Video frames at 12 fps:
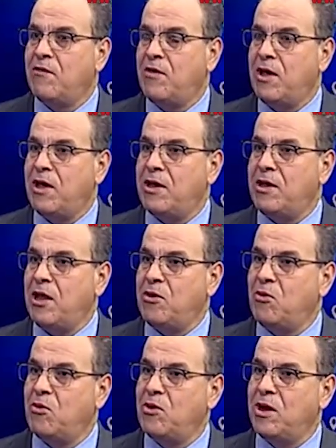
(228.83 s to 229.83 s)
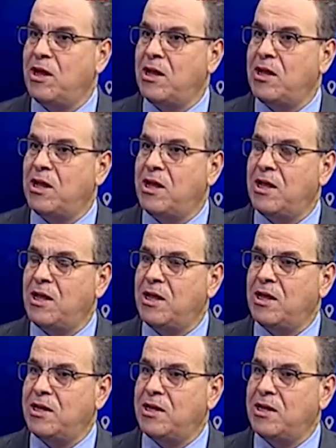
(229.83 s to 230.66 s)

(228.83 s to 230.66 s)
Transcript: فن نحن هنا آه،